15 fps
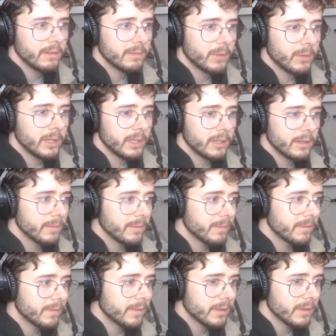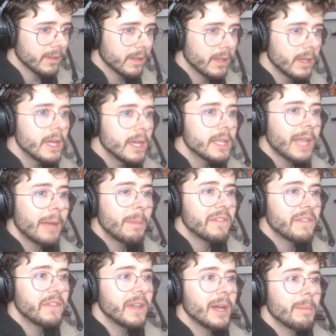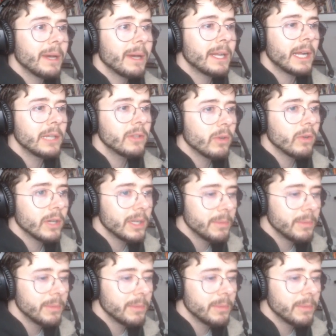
Bora. É aqui. Tá, mas fica parado agora,